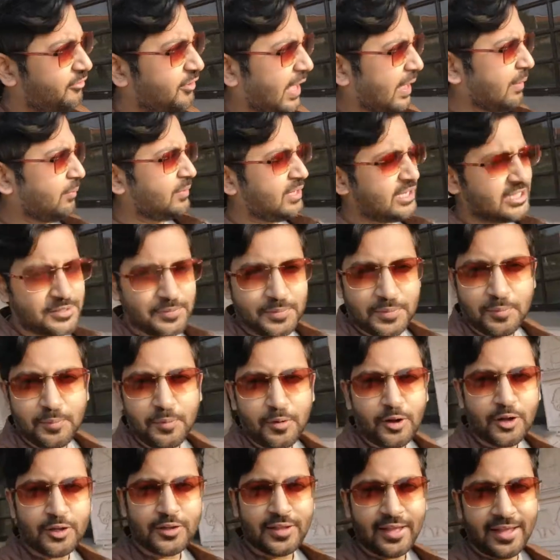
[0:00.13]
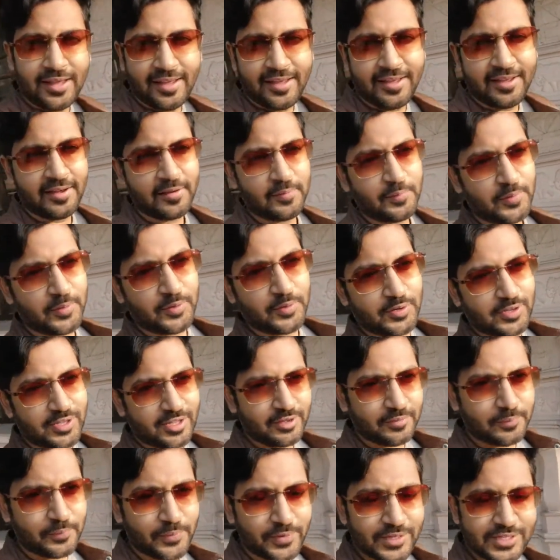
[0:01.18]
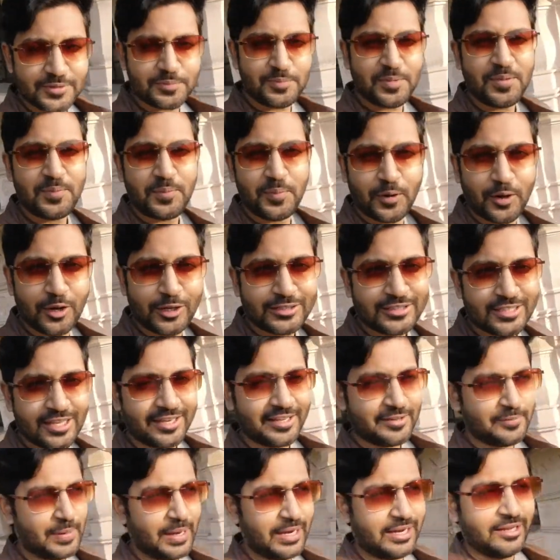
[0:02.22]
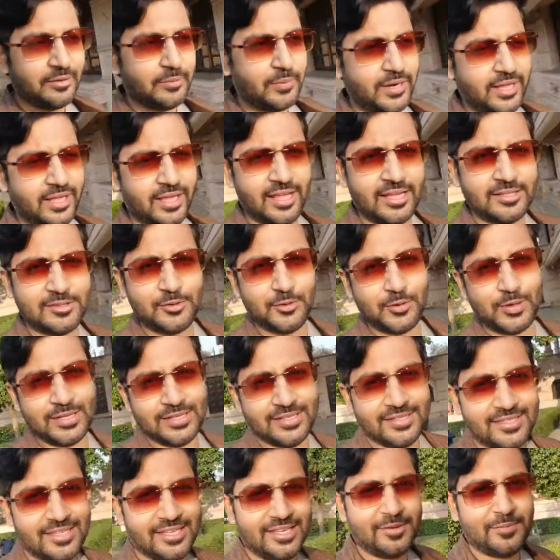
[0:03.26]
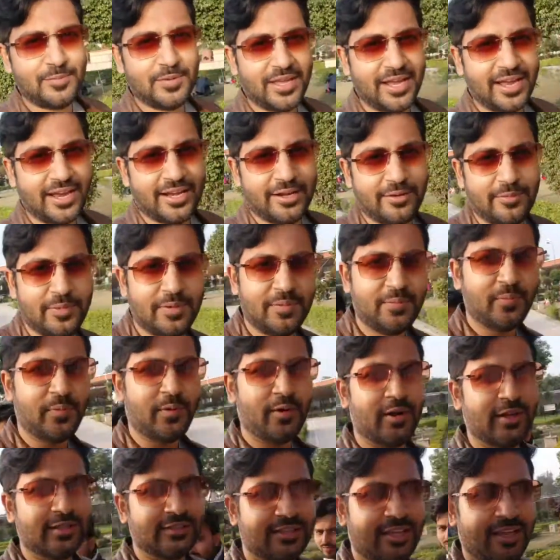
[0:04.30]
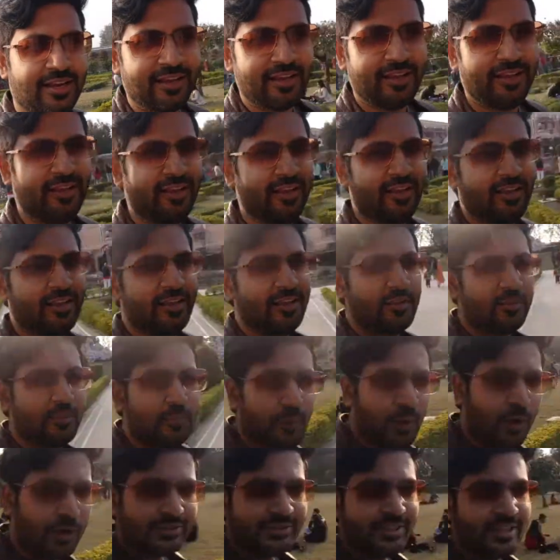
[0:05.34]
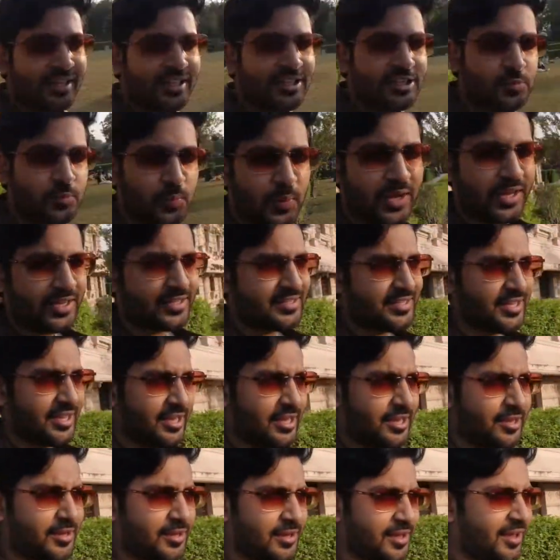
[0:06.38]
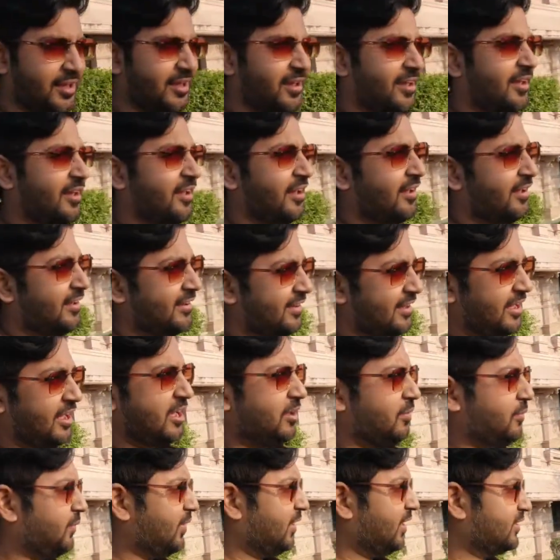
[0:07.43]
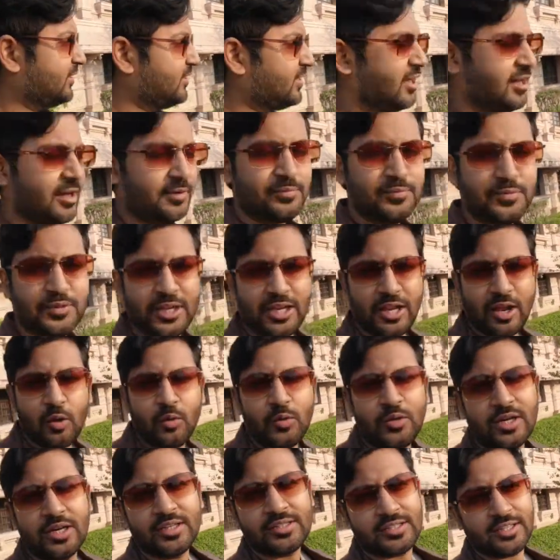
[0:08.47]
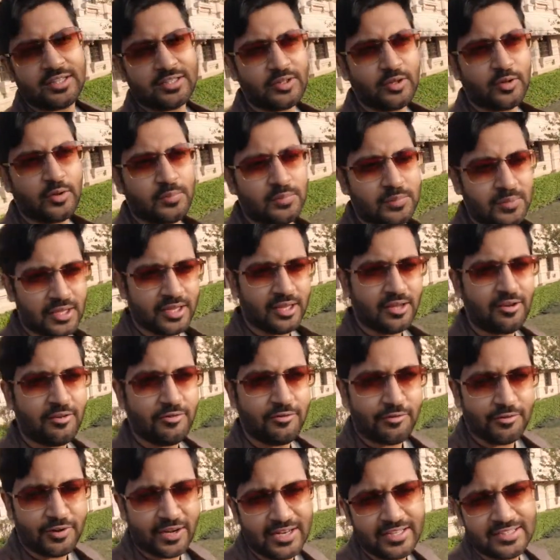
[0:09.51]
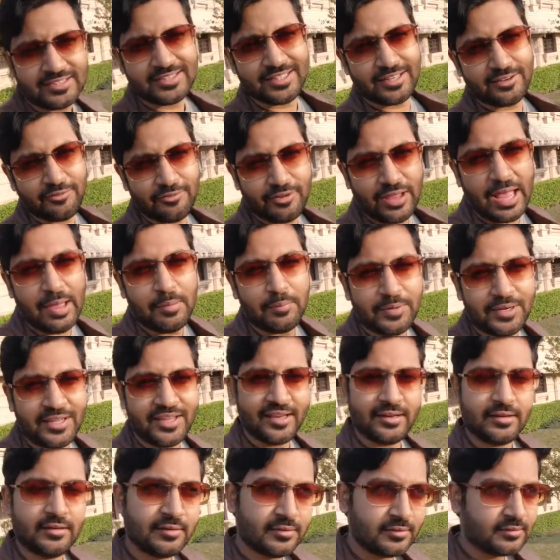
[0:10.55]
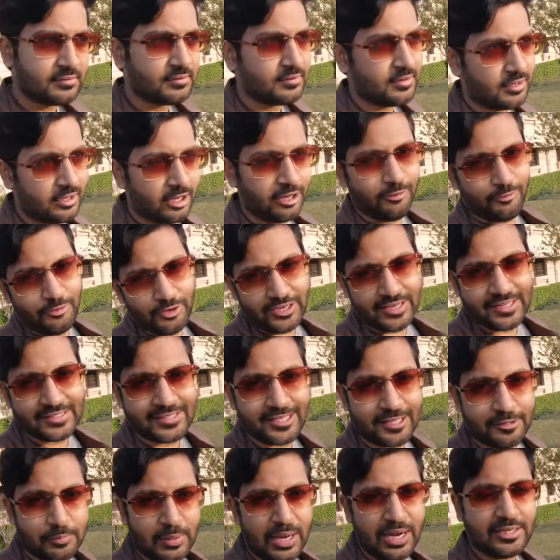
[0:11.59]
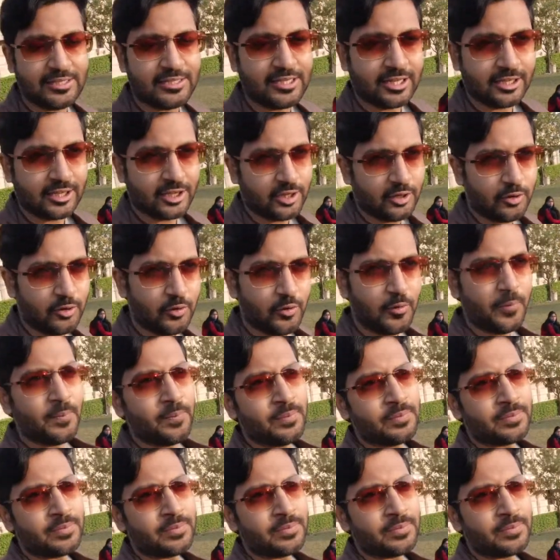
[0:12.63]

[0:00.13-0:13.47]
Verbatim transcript: फैमिलीज भी बहुत हैं यहाँ पे और कपल्स भी बहुत सारे बैठे पड़े हैं एज यू कैन सी बिहाइंड भी बहुत सारे बहुत सारा स्पेस है यहाँ पे जहाँ आप चिल आउट कर सकते हो अपने फ्रेंड्स एंड फैमिली एंड गर्लफ्रेंड के साथ बैठ सकते हो